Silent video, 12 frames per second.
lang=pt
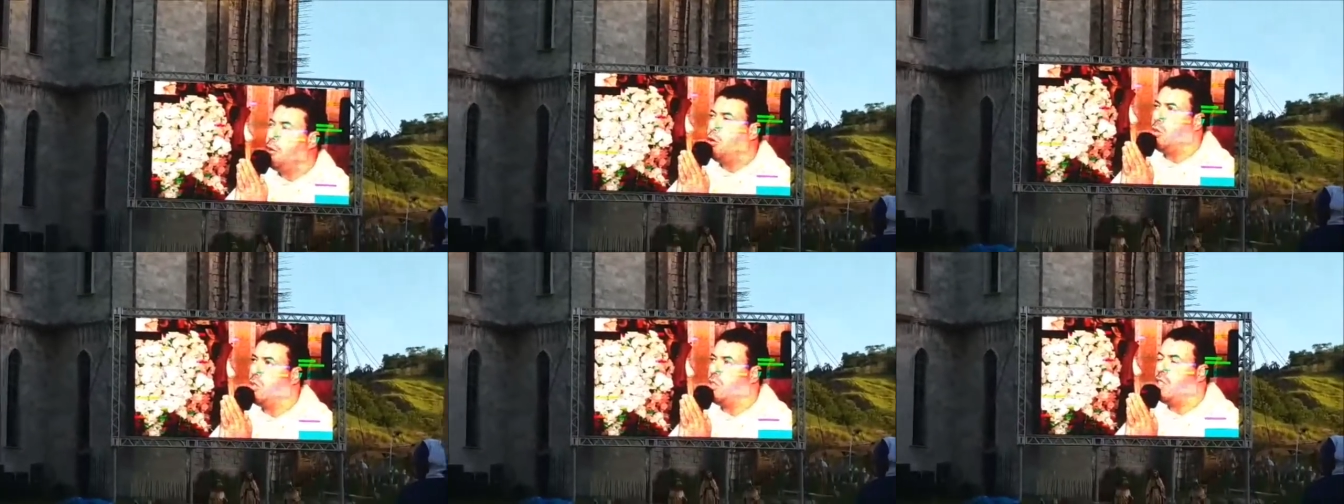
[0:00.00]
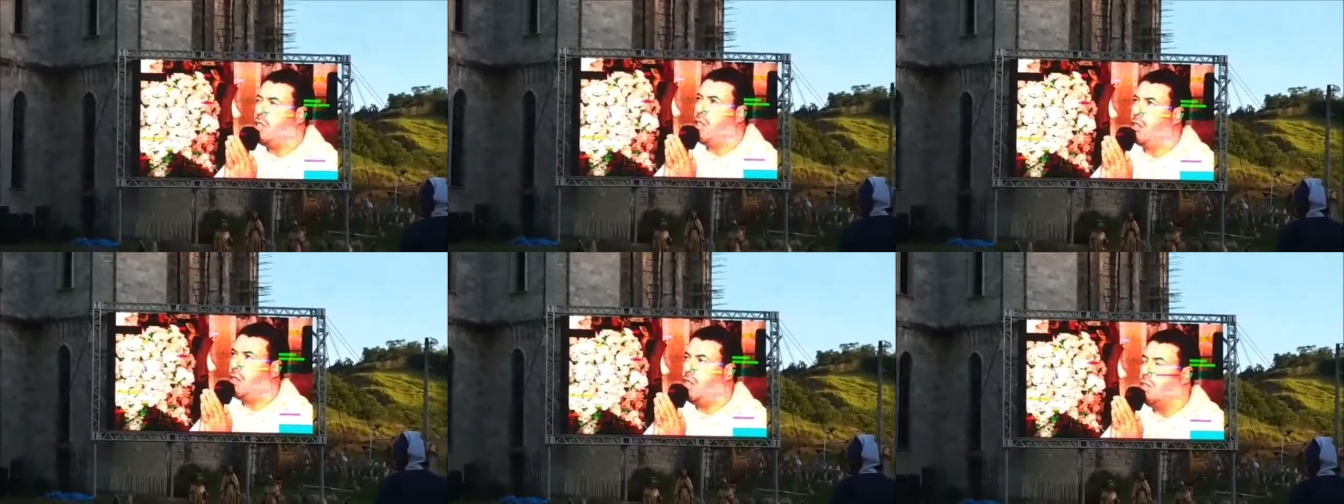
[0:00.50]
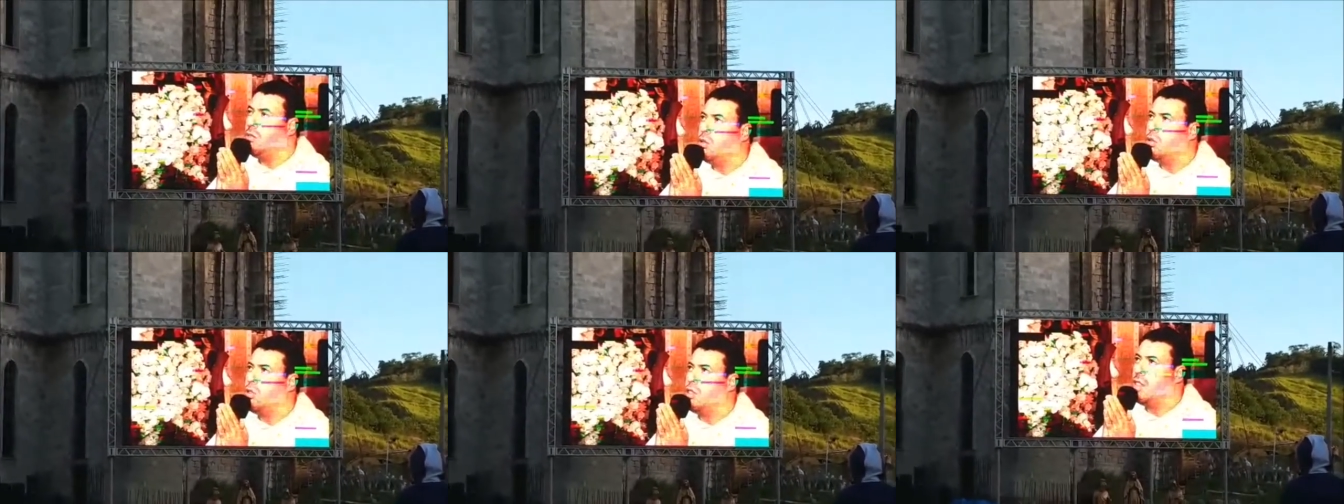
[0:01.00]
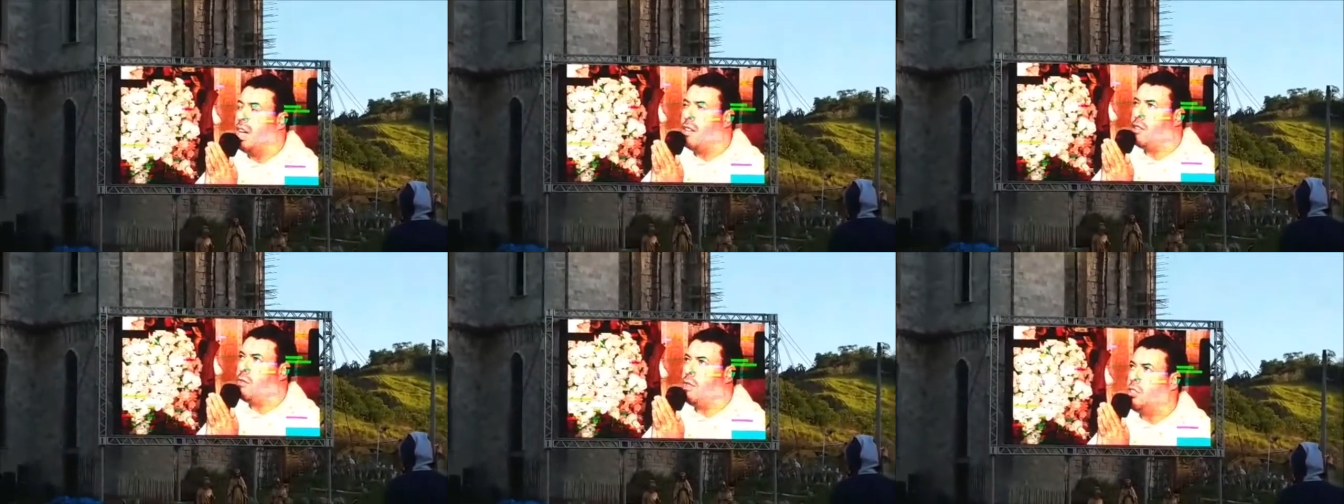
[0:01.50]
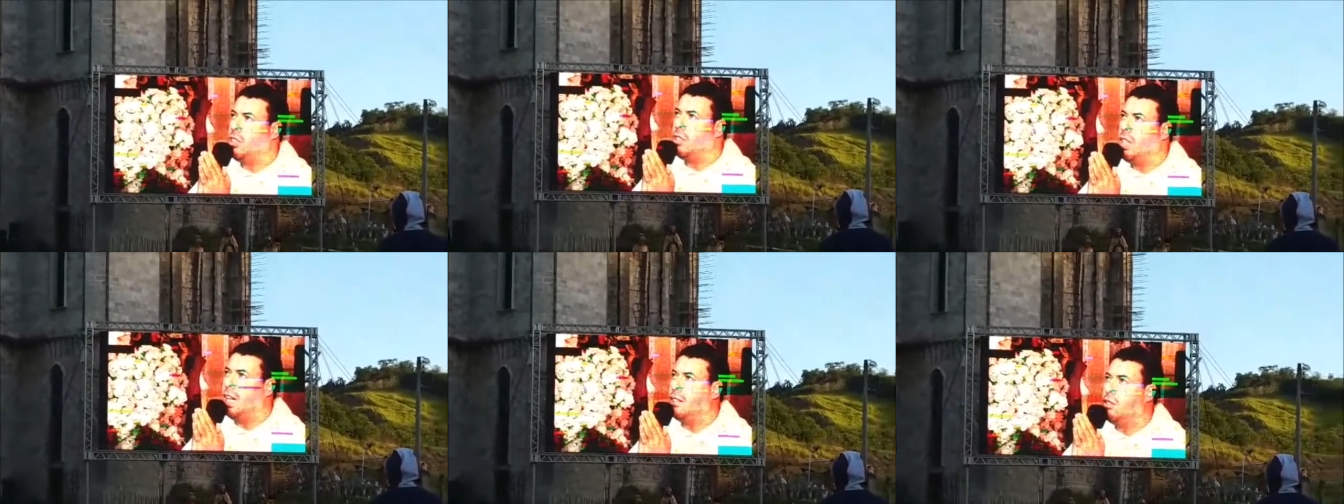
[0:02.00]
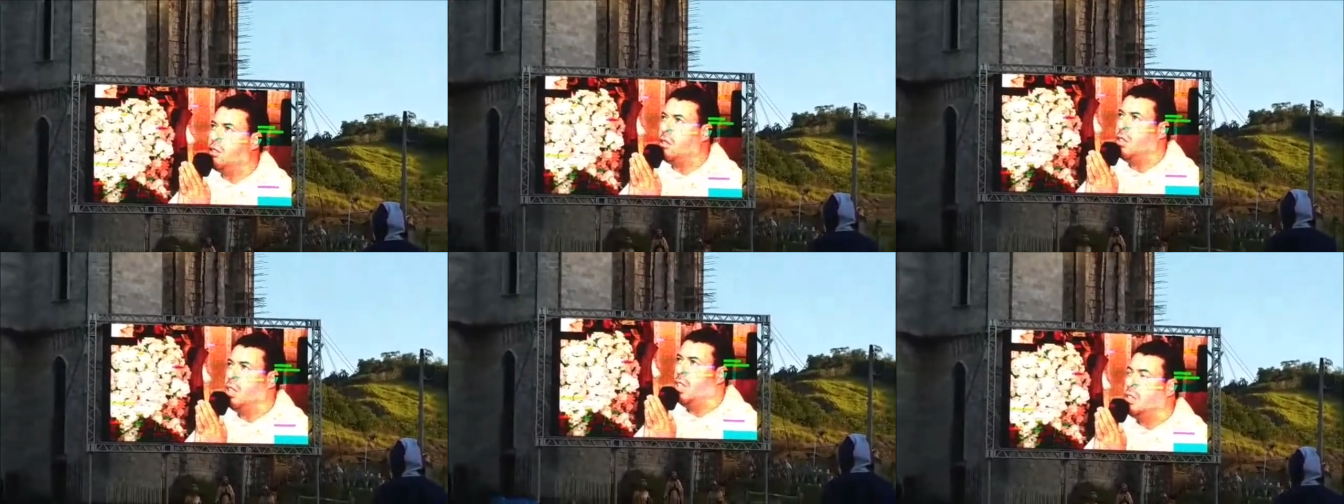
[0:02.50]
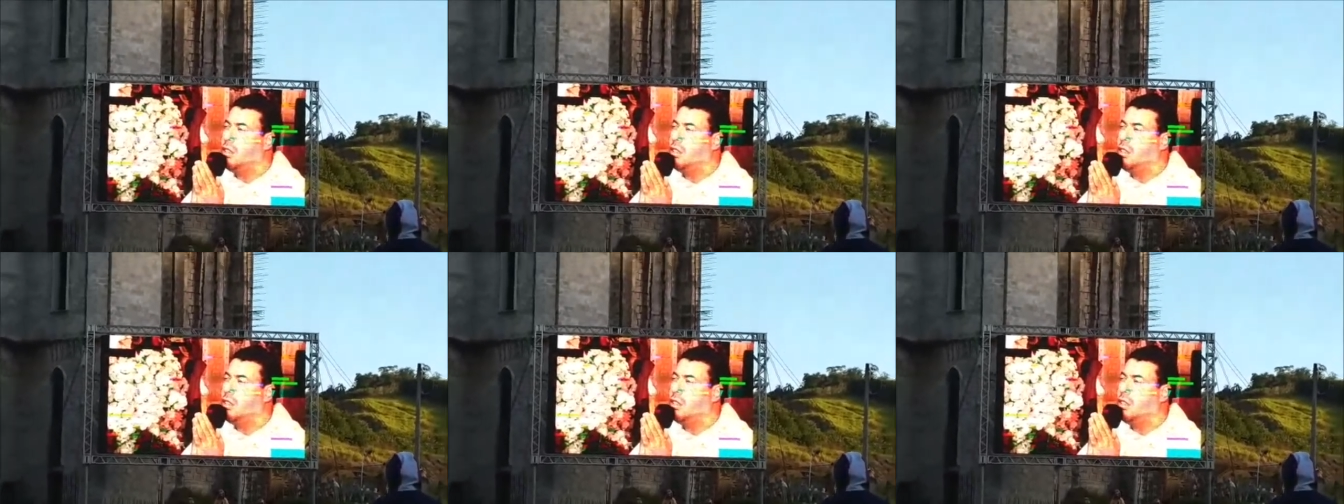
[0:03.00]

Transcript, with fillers: produzisse tantos rosários meditados